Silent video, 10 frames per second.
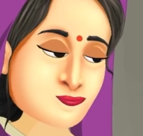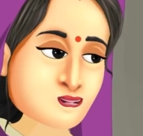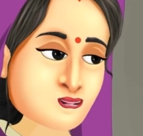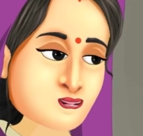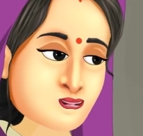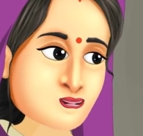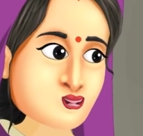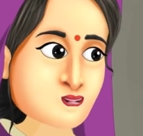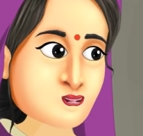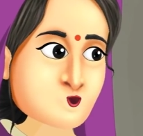गई
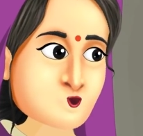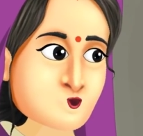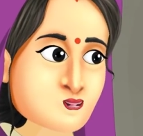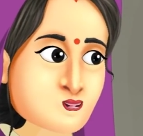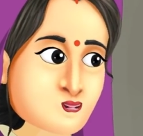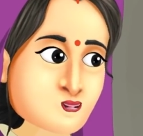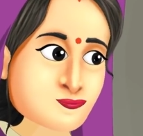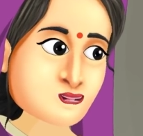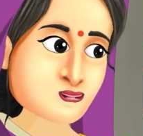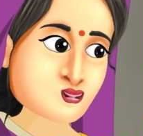बताऊंगी इसे तो अच्छे
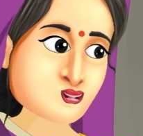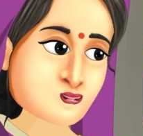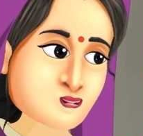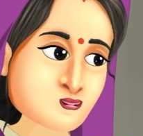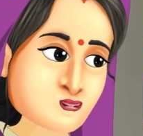से बताऊंगी